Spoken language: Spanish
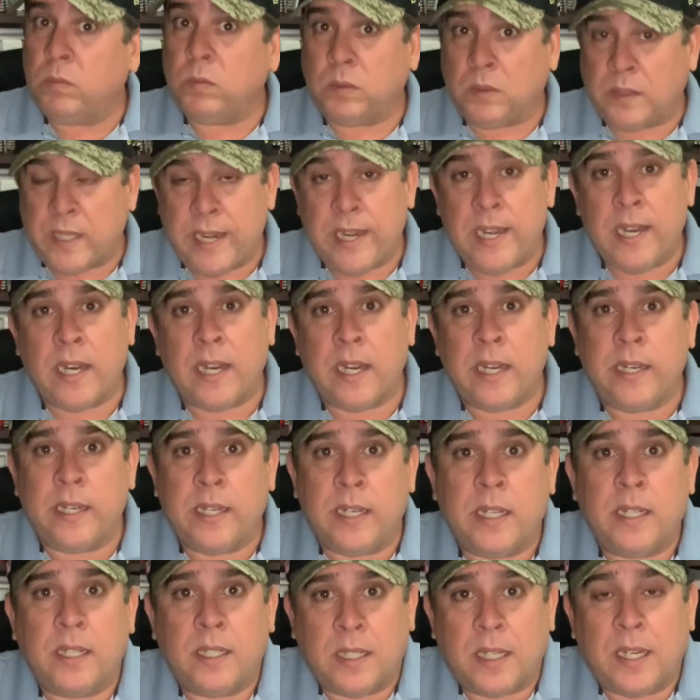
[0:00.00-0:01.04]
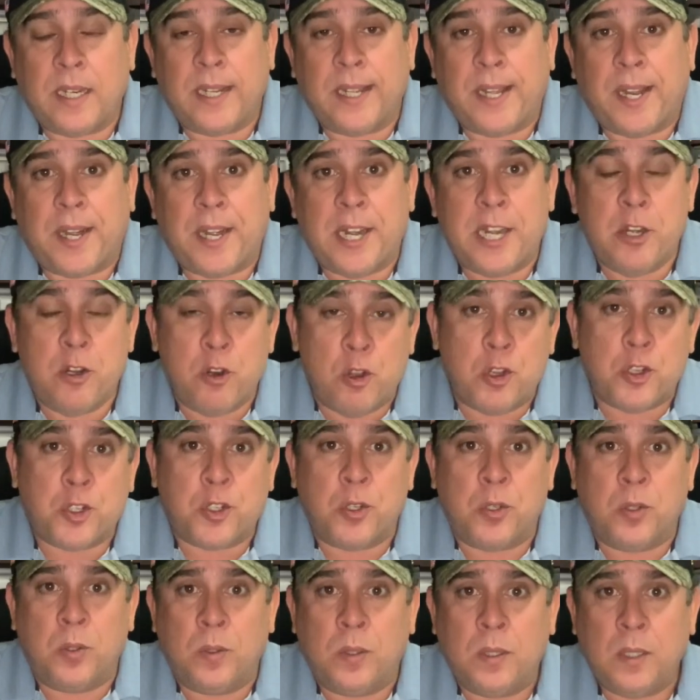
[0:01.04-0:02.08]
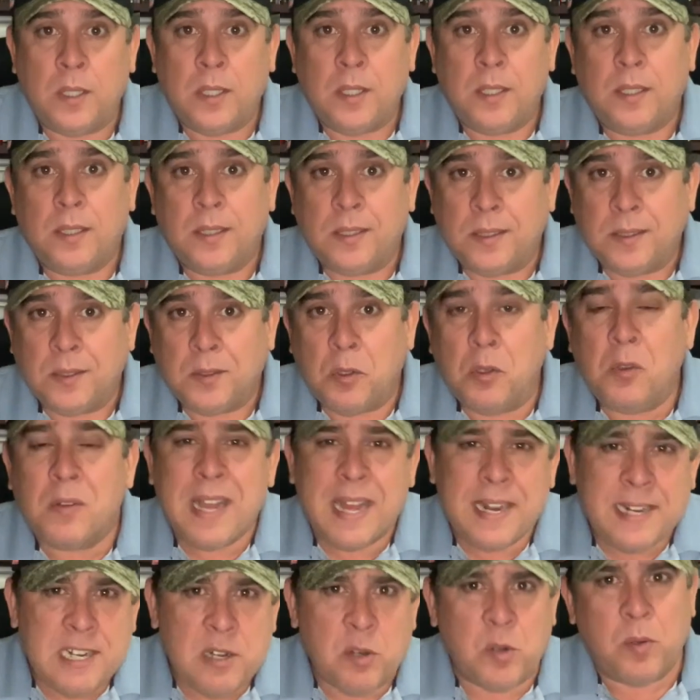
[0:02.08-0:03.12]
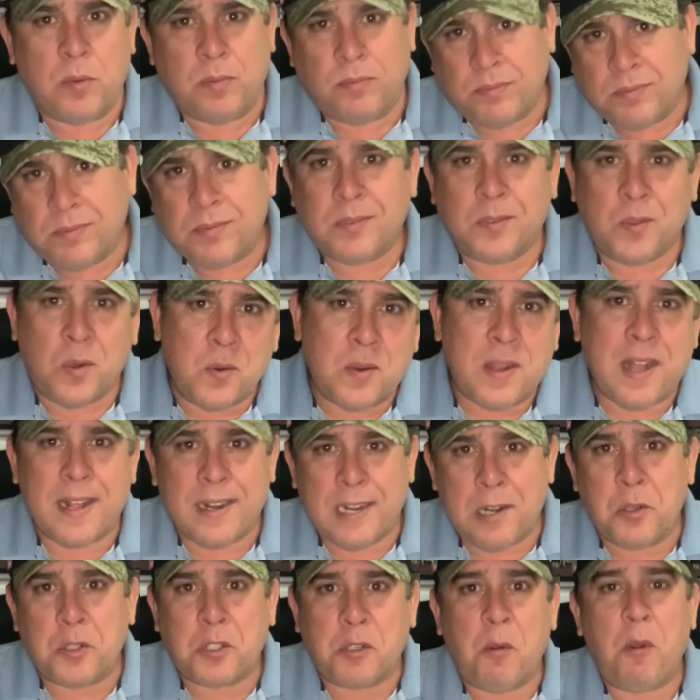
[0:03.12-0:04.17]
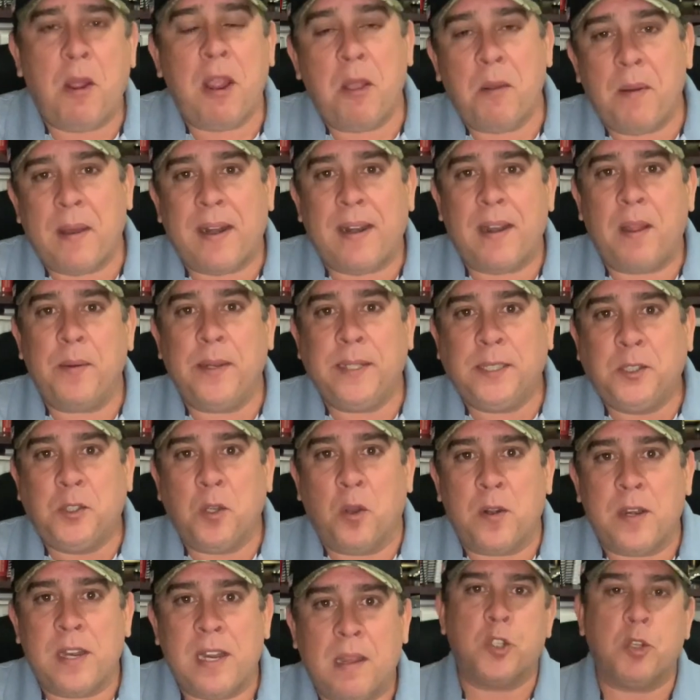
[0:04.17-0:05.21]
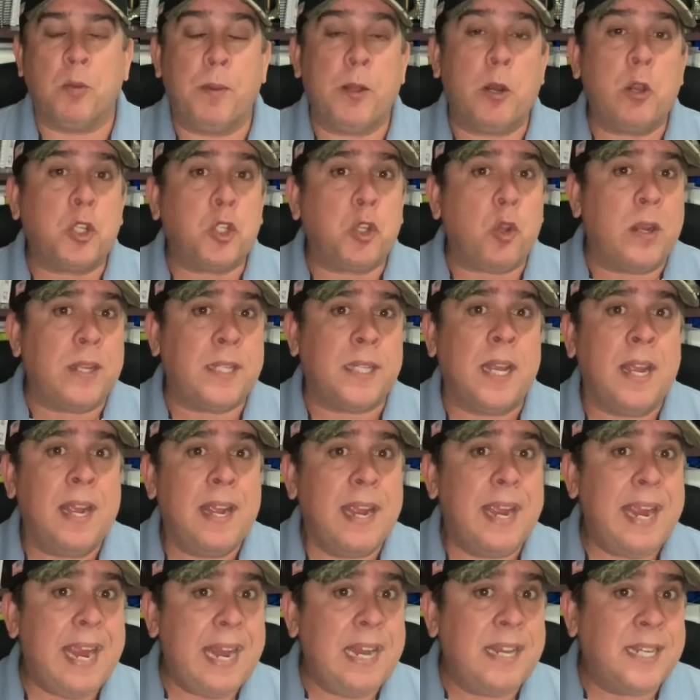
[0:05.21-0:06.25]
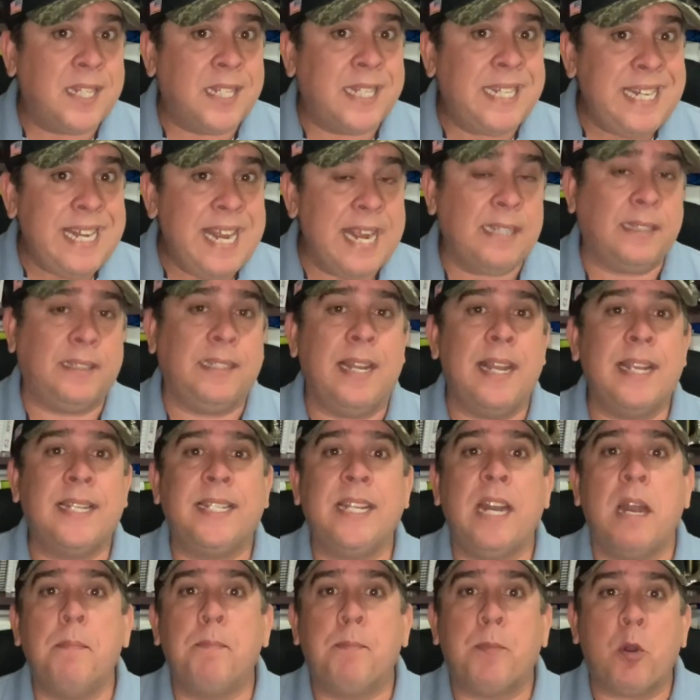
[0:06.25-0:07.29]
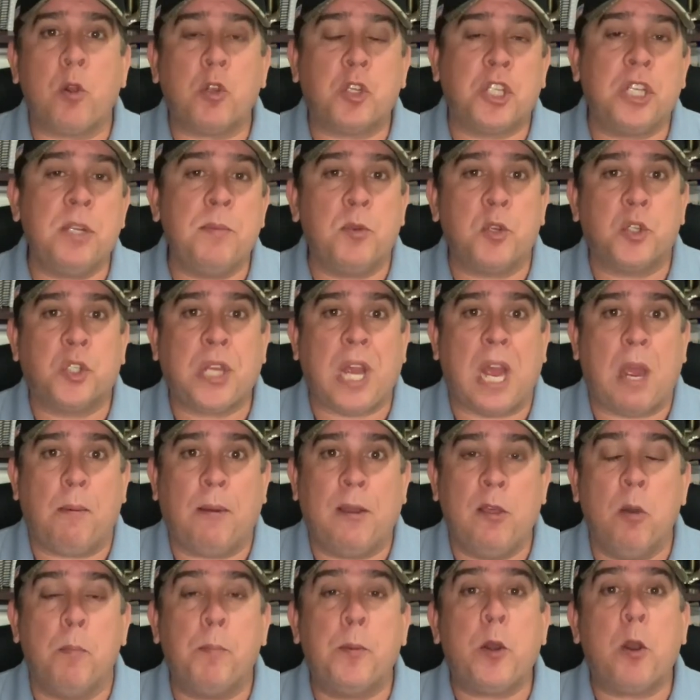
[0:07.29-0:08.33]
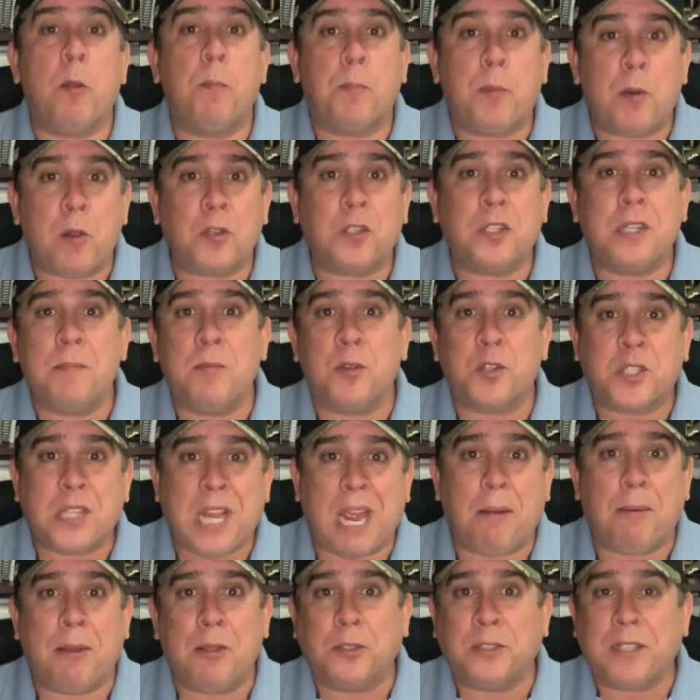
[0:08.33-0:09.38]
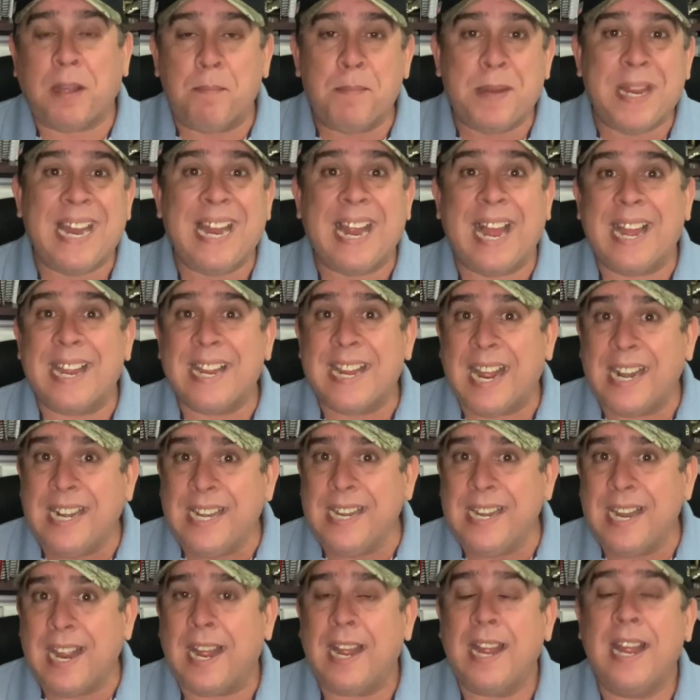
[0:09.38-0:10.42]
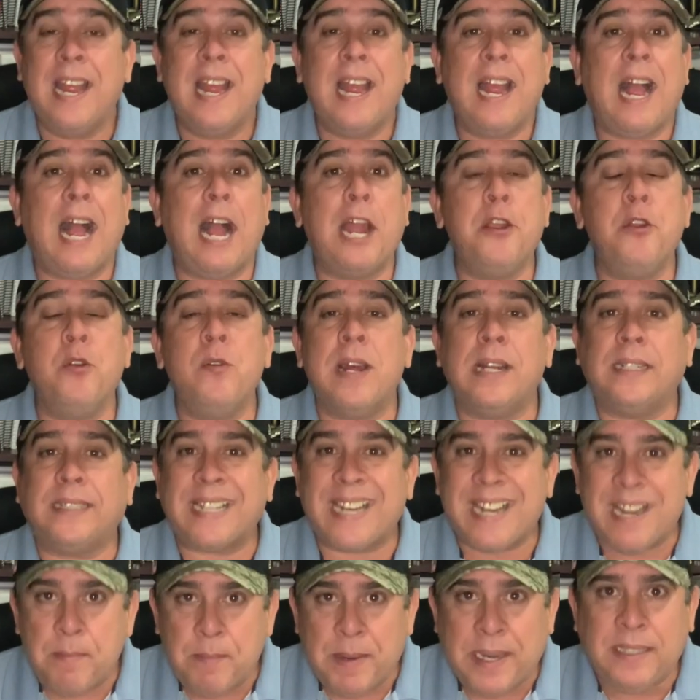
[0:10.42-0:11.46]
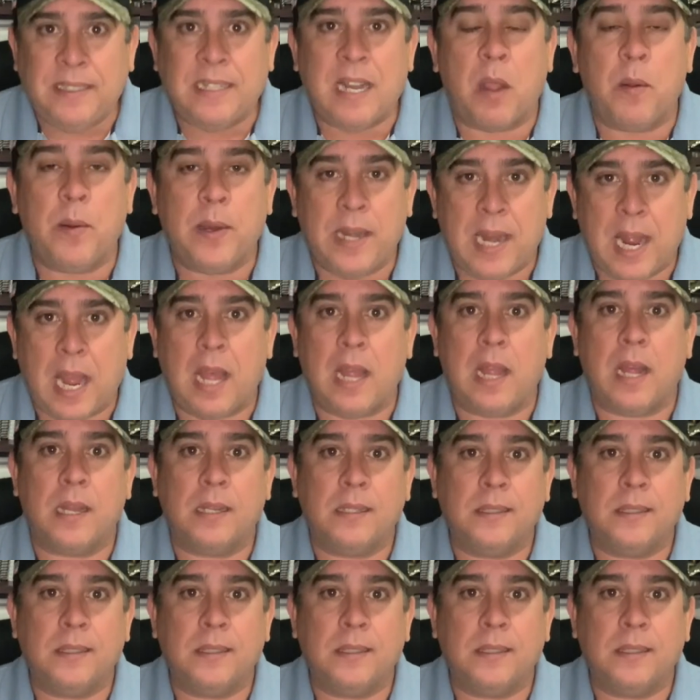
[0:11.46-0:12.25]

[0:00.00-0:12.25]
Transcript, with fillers: tiene que eh, Reynoso con Canero con Canelo se va a llevar la victoria. Pero eso es el 7, es decir, el próximo sábado. Pero el próximo sábado también en hay una tremenda velada.